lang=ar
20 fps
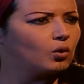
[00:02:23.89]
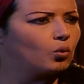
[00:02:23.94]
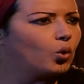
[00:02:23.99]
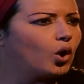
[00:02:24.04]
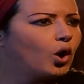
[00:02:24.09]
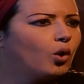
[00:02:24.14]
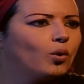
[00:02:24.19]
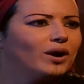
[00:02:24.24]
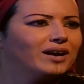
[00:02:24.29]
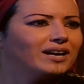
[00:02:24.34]

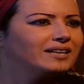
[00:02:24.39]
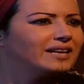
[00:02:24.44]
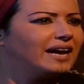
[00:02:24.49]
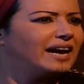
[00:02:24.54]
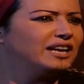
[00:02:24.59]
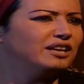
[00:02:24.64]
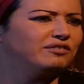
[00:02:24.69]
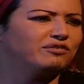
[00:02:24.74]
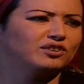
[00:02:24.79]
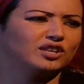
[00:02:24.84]
وهو كان
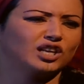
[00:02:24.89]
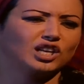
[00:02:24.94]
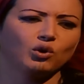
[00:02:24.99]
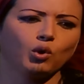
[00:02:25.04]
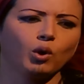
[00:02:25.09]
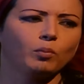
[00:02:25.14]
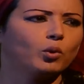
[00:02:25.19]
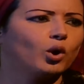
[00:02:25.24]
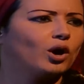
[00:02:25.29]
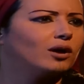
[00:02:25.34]
عارف ان انا
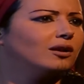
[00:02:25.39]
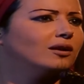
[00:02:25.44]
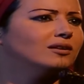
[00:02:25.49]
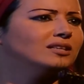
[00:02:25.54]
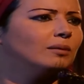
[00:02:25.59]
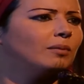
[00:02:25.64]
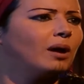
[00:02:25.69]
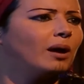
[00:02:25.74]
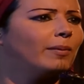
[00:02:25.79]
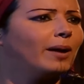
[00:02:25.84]
وامه
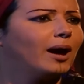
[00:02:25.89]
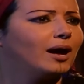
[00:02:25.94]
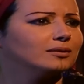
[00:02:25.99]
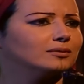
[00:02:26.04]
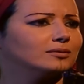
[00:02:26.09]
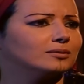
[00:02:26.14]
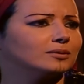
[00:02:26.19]
خرجنا مع بعض